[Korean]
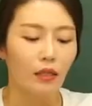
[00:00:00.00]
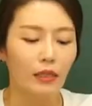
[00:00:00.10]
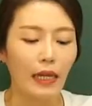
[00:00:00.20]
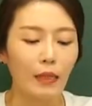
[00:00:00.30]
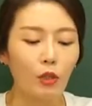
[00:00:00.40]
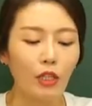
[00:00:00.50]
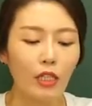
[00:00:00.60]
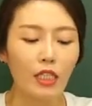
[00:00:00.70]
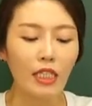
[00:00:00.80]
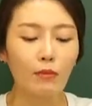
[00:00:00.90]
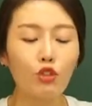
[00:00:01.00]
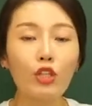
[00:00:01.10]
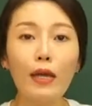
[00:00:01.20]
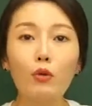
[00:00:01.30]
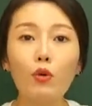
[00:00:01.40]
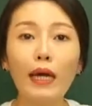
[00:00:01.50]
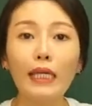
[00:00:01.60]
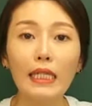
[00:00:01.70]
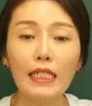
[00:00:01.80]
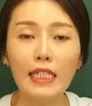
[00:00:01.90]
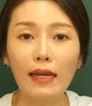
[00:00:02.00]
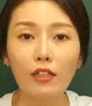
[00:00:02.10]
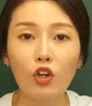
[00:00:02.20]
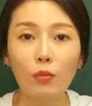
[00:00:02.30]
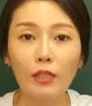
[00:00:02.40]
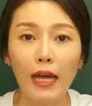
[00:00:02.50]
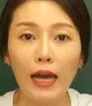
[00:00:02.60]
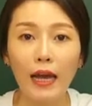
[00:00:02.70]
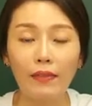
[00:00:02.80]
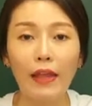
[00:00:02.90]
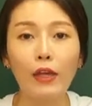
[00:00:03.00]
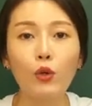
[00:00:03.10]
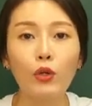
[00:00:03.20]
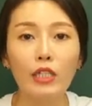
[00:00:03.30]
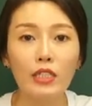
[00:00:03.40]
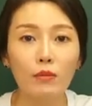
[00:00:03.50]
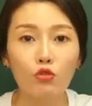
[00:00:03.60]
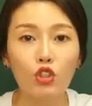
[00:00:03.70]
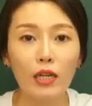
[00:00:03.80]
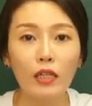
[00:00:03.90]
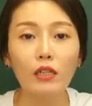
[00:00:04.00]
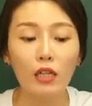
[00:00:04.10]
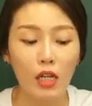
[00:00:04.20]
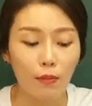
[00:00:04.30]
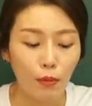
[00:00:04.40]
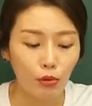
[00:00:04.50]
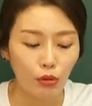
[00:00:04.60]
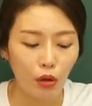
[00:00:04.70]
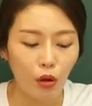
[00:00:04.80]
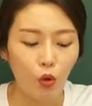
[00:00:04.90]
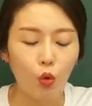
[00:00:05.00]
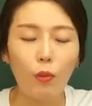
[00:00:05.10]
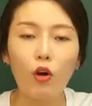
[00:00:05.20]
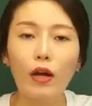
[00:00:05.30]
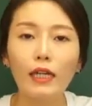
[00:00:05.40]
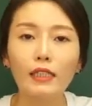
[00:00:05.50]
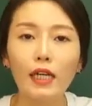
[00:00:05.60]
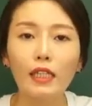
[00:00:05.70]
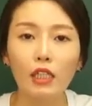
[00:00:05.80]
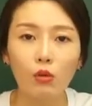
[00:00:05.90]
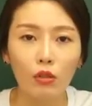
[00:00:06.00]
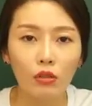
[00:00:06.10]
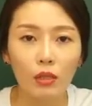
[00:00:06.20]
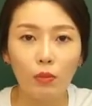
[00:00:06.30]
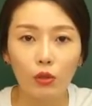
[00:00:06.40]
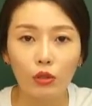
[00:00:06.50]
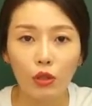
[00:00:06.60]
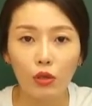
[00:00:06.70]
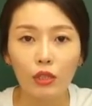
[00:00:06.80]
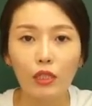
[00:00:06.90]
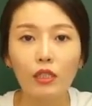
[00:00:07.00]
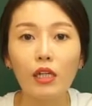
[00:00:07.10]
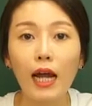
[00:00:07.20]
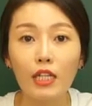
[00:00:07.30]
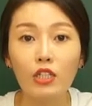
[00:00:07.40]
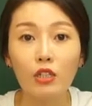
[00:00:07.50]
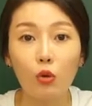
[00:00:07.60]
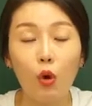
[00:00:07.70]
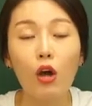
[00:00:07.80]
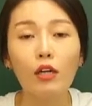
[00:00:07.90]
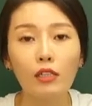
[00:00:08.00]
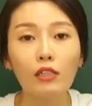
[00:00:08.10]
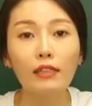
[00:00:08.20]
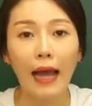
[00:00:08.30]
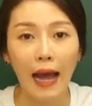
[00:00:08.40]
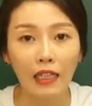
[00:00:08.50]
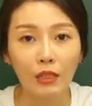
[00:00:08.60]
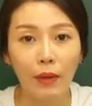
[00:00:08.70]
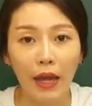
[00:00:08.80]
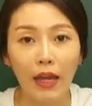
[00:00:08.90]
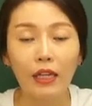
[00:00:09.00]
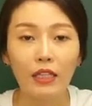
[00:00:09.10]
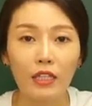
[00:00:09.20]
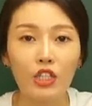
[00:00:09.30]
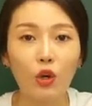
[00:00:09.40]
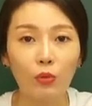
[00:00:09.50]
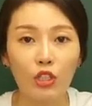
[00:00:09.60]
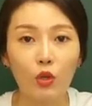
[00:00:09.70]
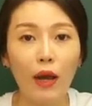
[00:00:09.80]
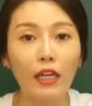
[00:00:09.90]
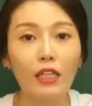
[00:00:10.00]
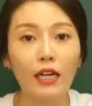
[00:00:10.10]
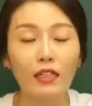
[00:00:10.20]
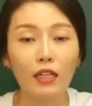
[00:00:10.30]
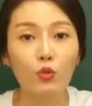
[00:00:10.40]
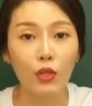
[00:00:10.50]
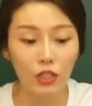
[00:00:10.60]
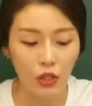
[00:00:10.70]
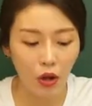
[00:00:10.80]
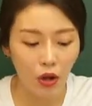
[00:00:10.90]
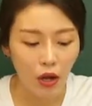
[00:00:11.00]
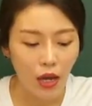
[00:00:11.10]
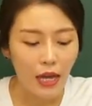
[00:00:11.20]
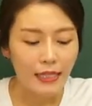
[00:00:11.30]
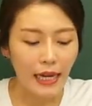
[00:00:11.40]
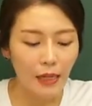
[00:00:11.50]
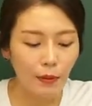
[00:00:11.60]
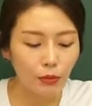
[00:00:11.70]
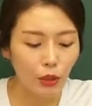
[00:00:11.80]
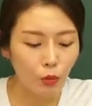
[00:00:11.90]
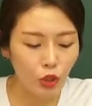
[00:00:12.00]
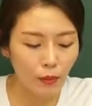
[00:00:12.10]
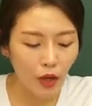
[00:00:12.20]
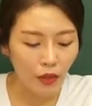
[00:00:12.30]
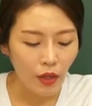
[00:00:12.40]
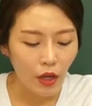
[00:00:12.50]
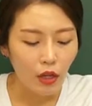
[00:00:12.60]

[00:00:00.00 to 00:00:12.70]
자, 이번에는 지문 내용과 일치하는 겁니다. 내용 일치 문제는 1번부터 5번까지의 키워드를 먼저 체크를 하시고 그 다음에 있는지 없는지 확인을 하는 게 좋겠죠. 자, 1번부터 보시면